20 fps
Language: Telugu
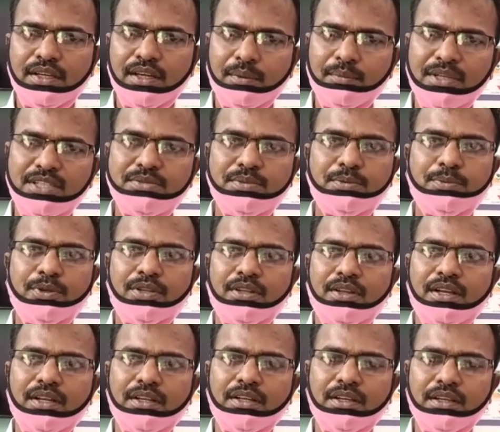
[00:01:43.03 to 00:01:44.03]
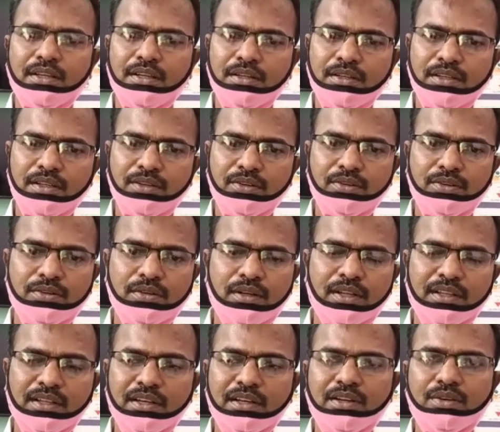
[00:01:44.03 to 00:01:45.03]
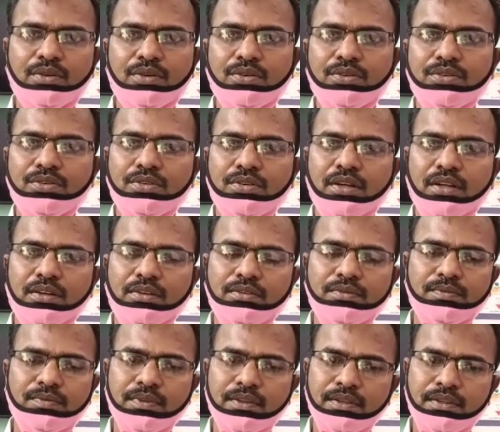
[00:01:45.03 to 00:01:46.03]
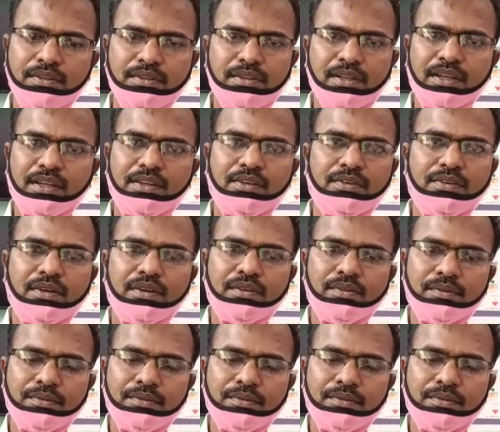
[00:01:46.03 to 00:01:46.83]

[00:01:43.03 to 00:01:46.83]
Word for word: ఎంఎస్పి పొందాలని నేను అందరినీ కోరుకుంటున్నాను థ్యాంక్ యూ